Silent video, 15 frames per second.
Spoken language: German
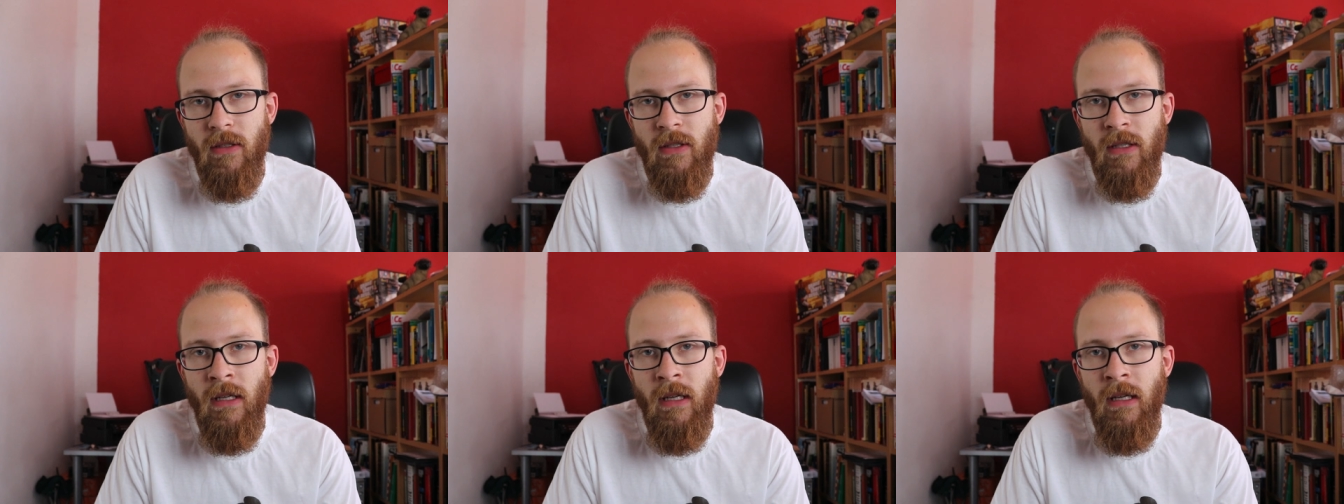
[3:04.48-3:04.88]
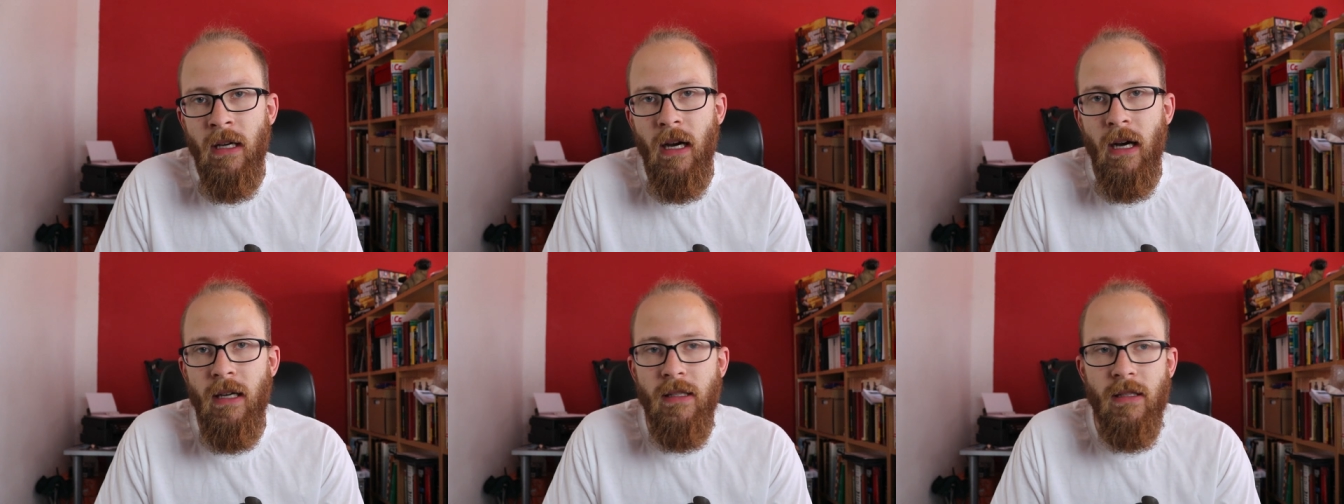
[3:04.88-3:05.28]
ist.
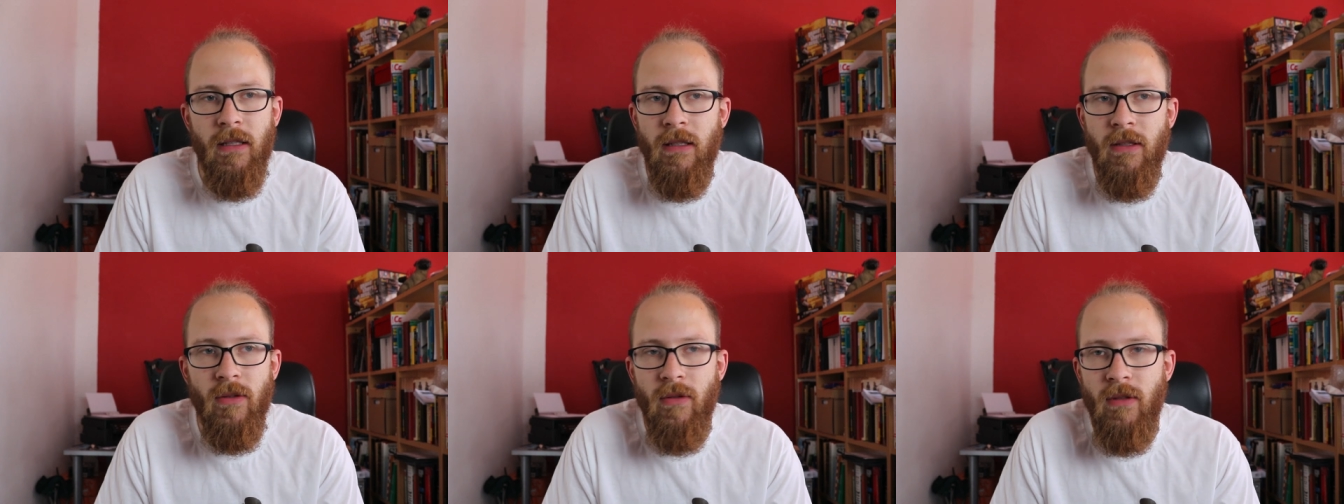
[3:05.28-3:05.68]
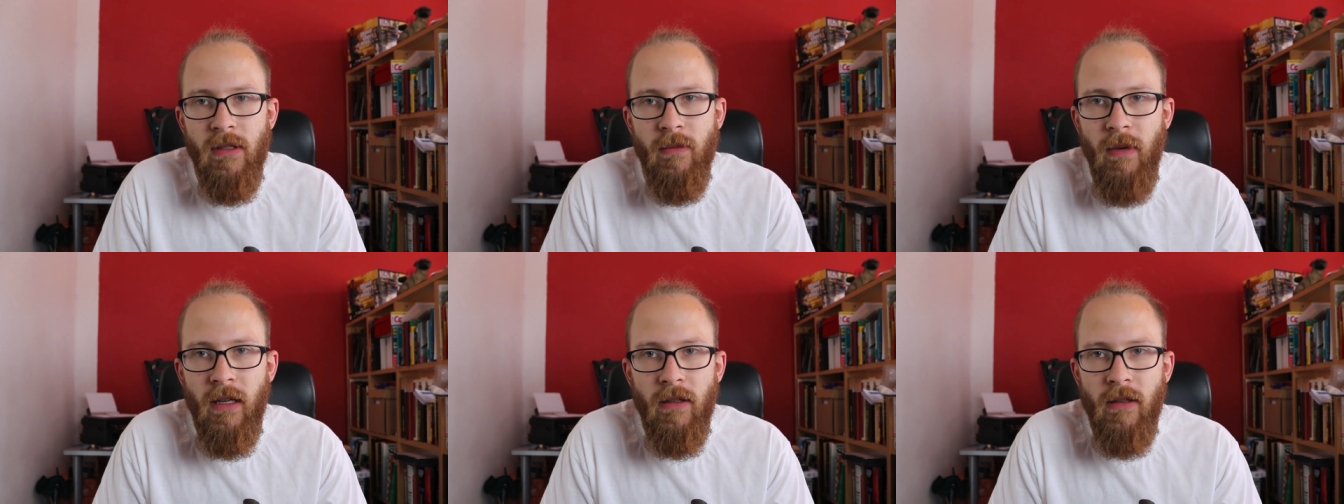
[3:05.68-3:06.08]
Heißt also,
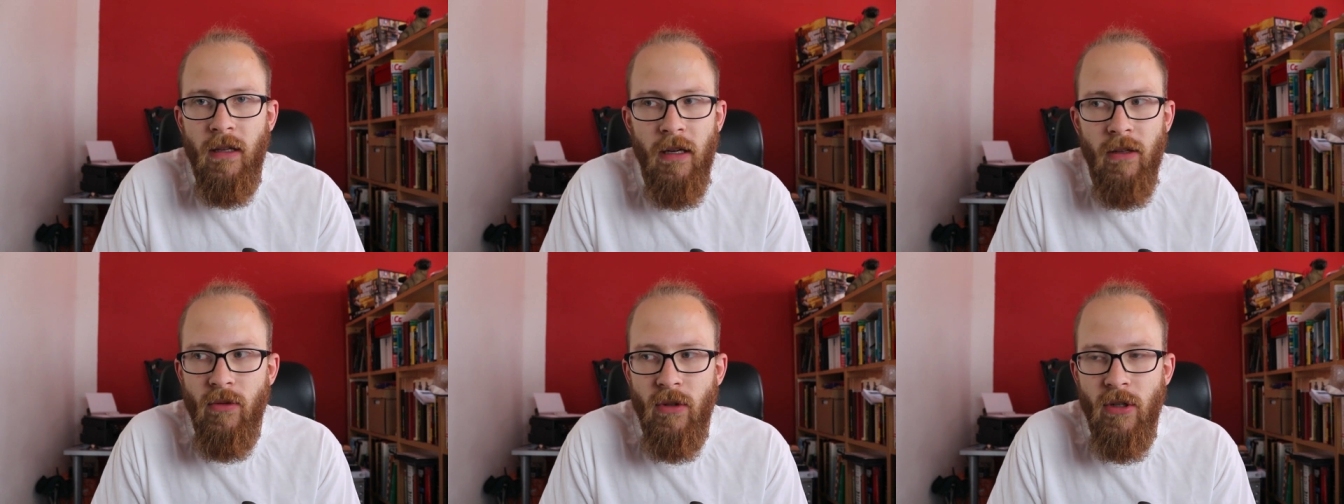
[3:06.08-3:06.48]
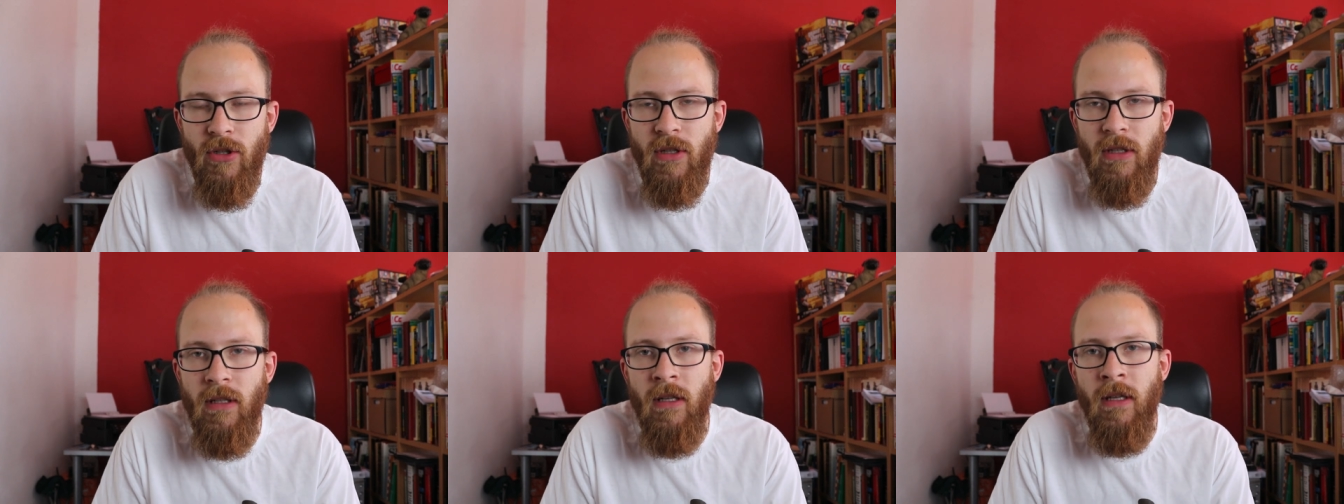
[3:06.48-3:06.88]
es macht keinen
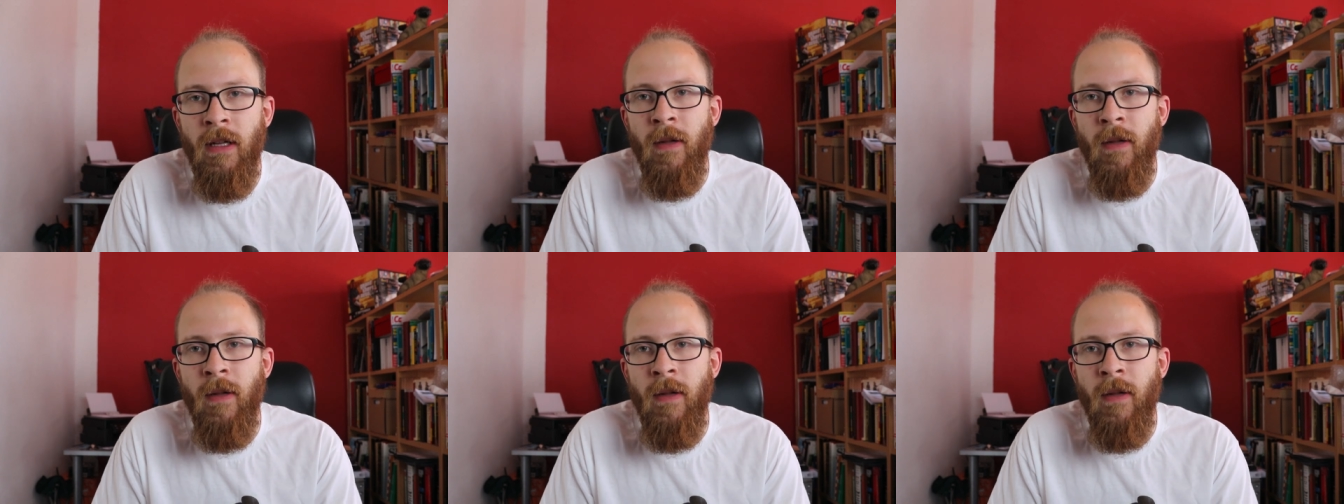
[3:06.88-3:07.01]
Unterschied.